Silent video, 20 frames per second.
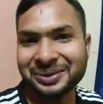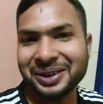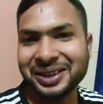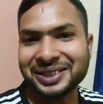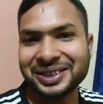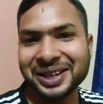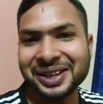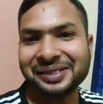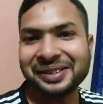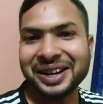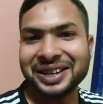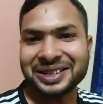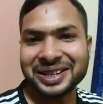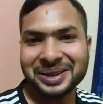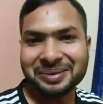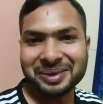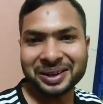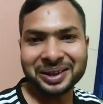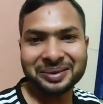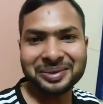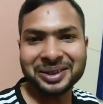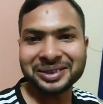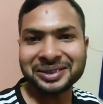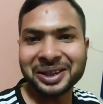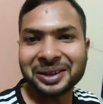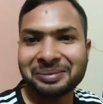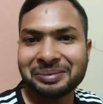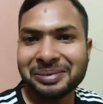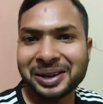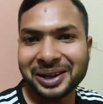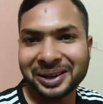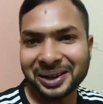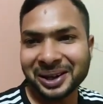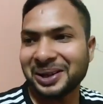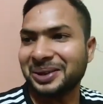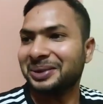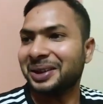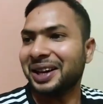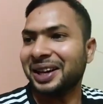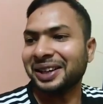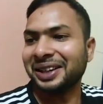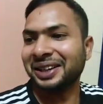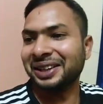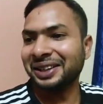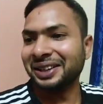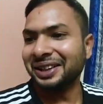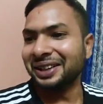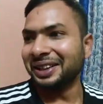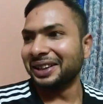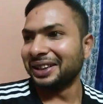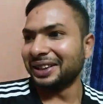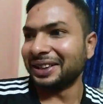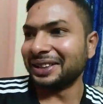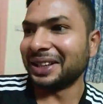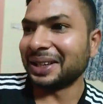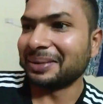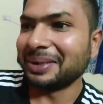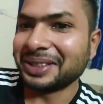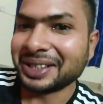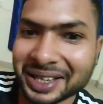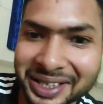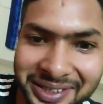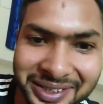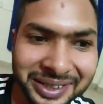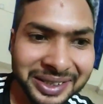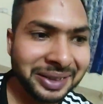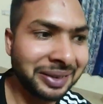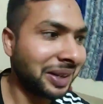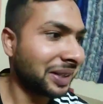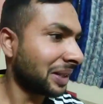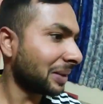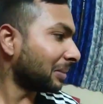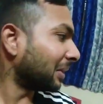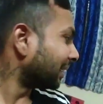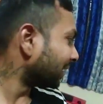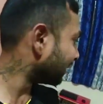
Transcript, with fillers: सुबह से ही वैसे ही मेरा बिस्तर बिखरा हुआ है ना इधर भी सारी चीज़ें वैसे ही